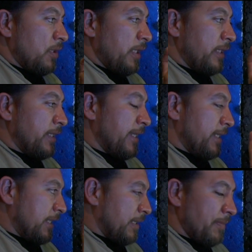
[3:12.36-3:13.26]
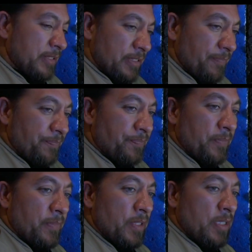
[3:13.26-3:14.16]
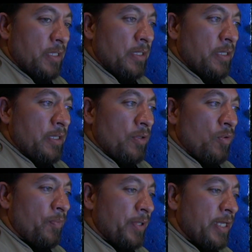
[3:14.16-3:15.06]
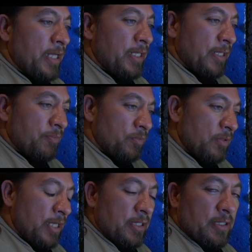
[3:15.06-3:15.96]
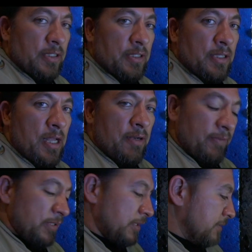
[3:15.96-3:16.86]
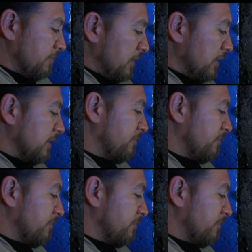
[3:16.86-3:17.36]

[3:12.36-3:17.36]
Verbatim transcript: idea en la cabeza. Ubicar y capturar al fantasma del